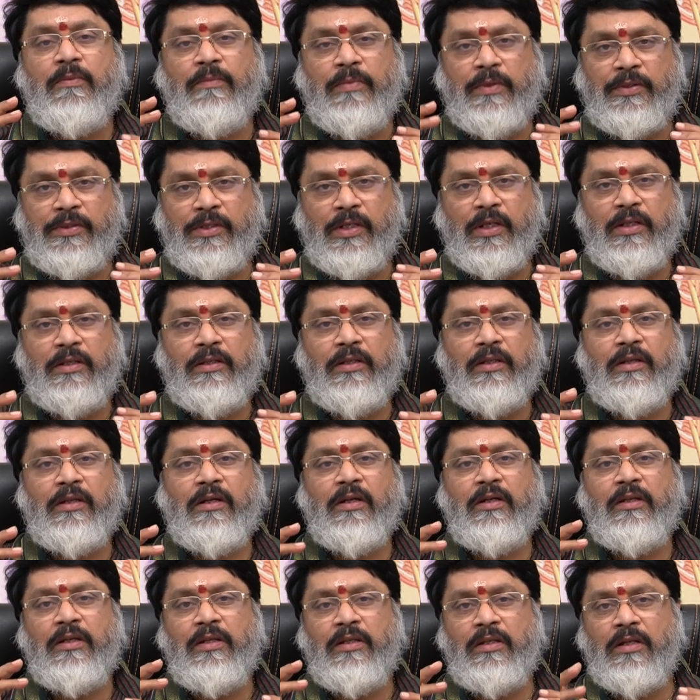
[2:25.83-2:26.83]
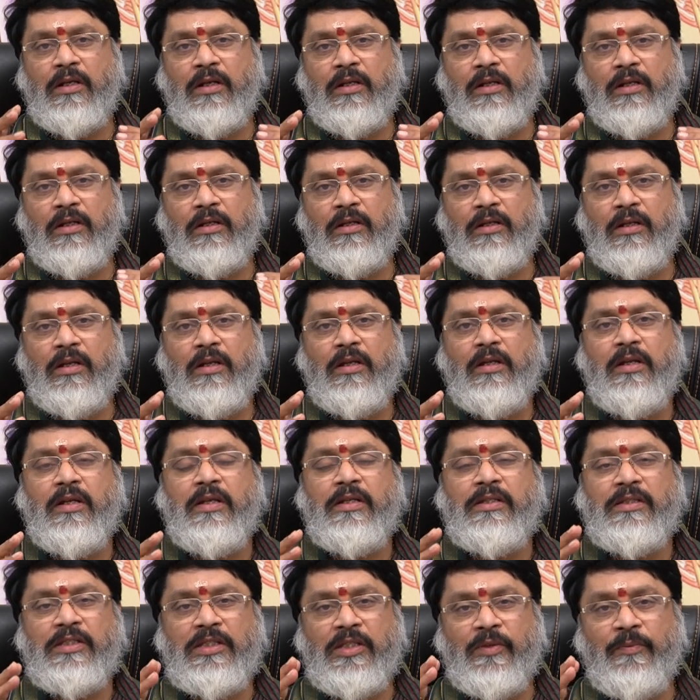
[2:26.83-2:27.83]
ప్రశాంతంగా నిదానంగా
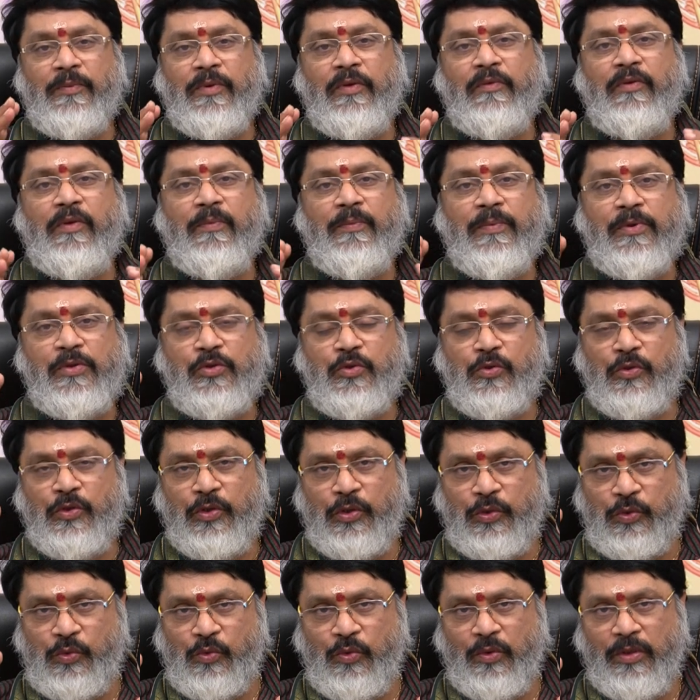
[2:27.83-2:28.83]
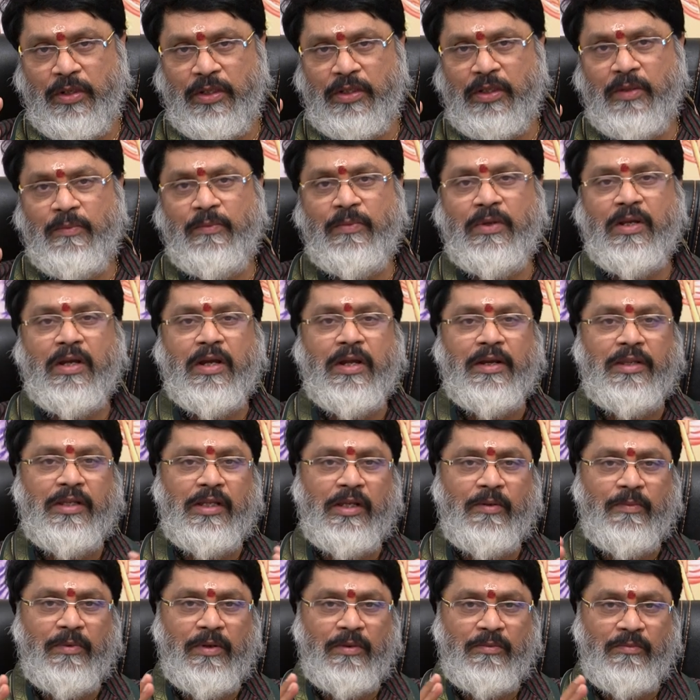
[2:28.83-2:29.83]
సమన్వయపరుచుకుని తీసుకోగలిగితే మీ
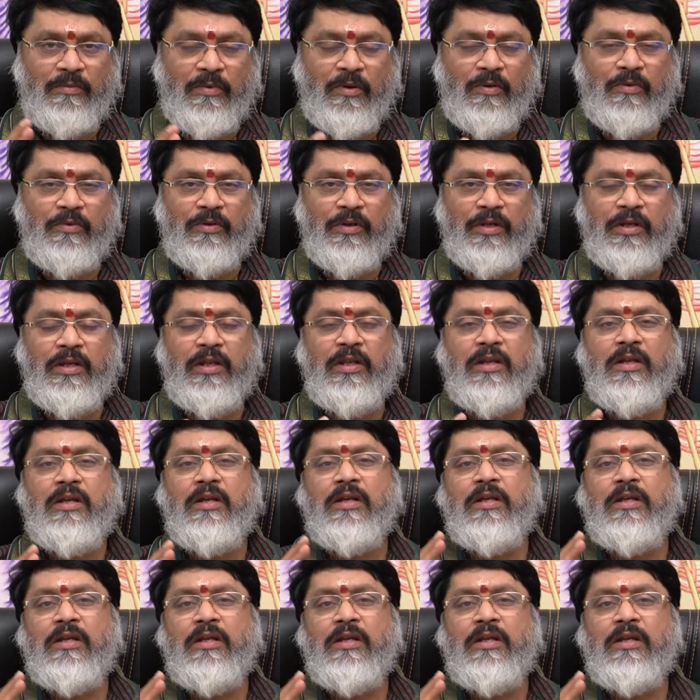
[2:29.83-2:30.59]
ఆర్థిక బలం బాగుంటుంది